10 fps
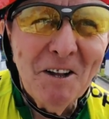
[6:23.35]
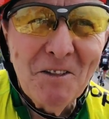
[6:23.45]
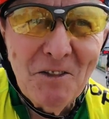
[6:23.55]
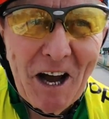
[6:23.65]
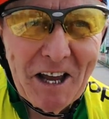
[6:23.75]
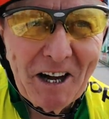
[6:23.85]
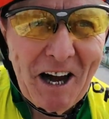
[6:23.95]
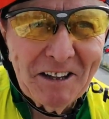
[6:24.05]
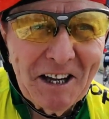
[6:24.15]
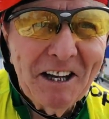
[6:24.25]
Dzisiaj,
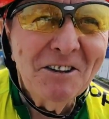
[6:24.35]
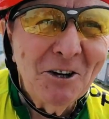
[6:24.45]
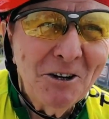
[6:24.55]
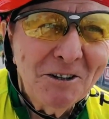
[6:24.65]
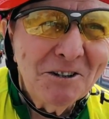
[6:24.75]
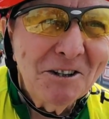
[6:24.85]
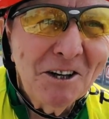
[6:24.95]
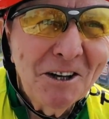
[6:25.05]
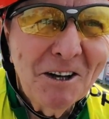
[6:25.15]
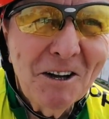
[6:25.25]
radę, to, dzisiaj jakie
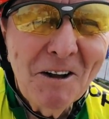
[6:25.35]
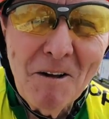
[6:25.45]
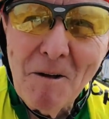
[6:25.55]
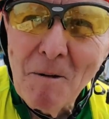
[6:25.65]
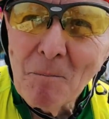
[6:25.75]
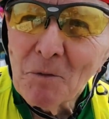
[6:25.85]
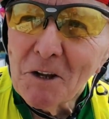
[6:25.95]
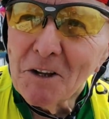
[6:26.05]
nastawienie na wyścig?